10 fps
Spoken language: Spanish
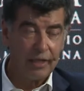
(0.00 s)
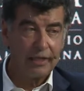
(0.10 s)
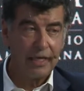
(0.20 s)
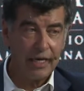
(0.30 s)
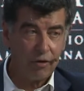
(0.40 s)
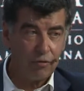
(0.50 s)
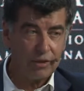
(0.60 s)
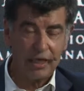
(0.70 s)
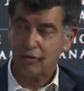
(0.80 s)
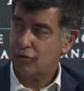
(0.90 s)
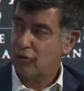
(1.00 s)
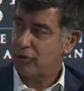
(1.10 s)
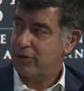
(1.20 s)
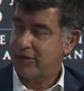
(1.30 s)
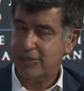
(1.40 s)
tenía contactos con
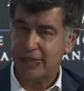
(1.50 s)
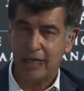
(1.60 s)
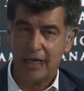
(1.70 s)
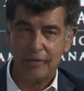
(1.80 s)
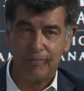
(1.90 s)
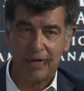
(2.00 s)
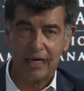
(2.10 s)
universidades para